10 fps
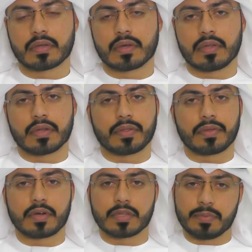
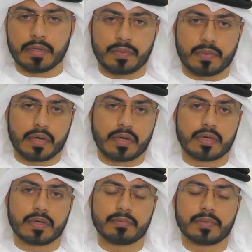الارضيات
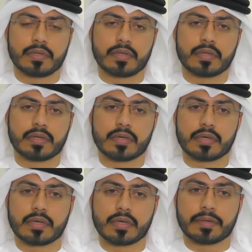بانواعها من
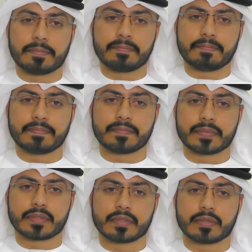آه،
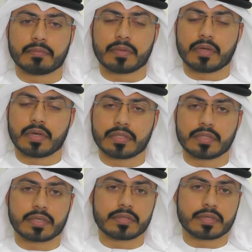من
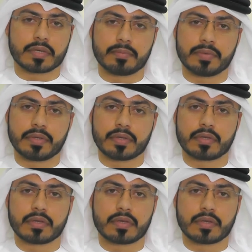حجر سيراميك
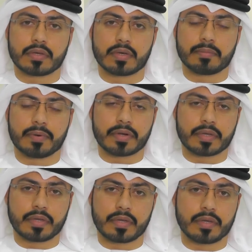آه،
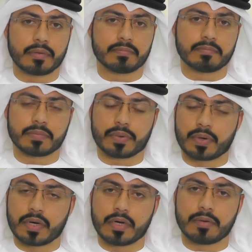باركيه
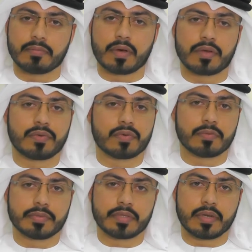رخام اي نوع
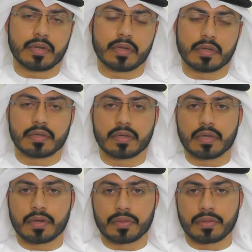من
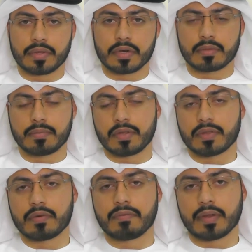الارضيات
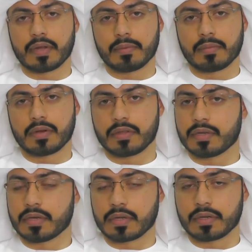بالاضافه الى اعمال
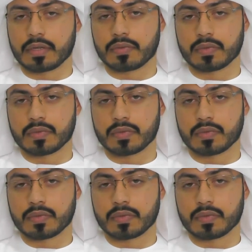الدهانات